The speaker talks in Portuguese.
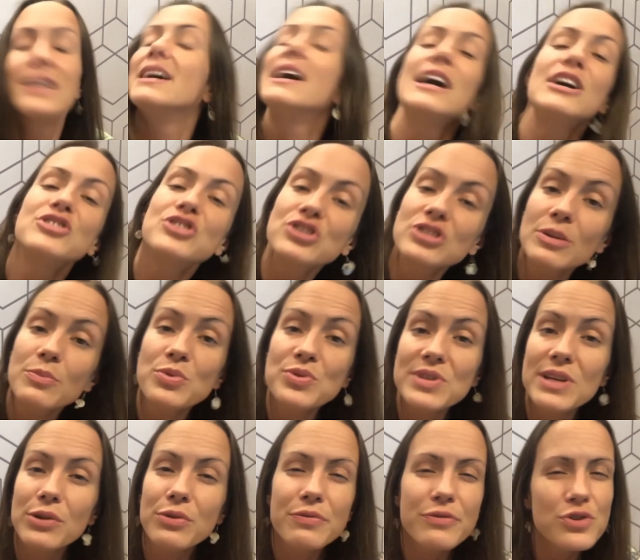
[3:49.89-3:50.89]
a gente está
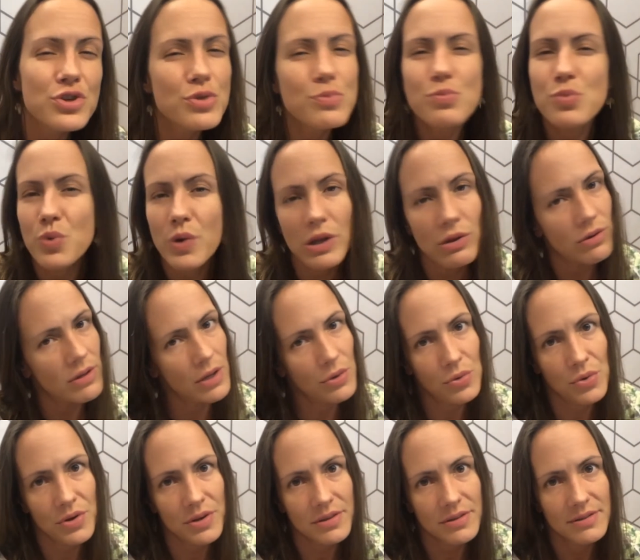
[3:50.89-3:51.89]
buscando fugir muito da
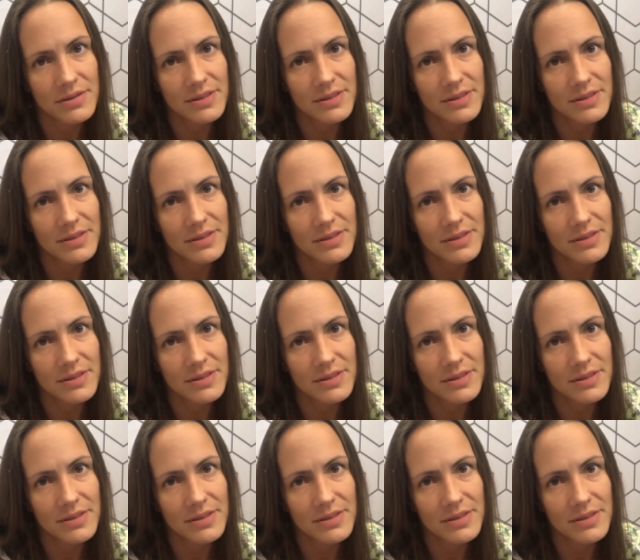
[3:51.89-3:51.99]
dor